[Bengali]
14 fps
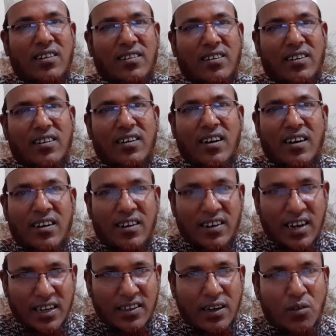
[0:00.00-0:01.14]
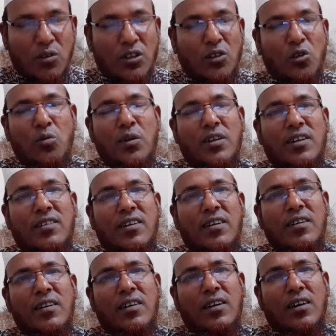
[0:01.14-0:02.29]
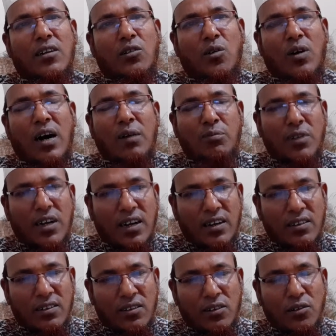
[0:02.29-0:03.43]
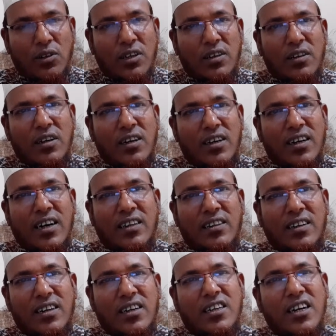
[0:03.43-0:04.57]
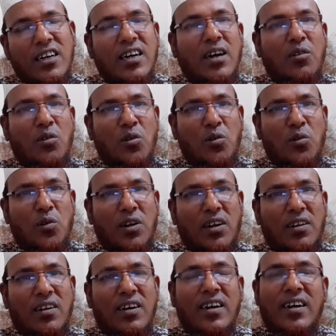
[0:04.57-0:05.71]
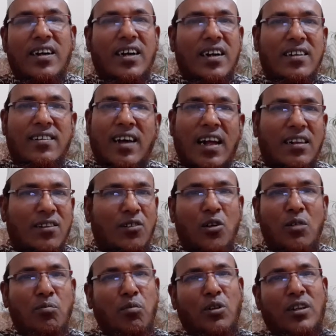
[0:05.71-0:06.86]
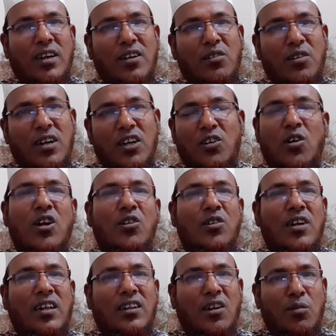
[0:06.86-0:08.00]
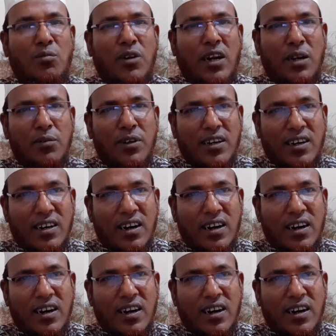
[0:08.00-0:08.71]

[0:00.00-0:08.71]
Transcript: যে এই কাজটা করতে তৌফিক দিয়েছেন তো আপনারা যদি এখান থেকে শিক্ষা গ্রহণ করে এখানে জাল জয়ীব বলতে কিছু নেই সরাসরি আল্লাহ রব্বুল আলমের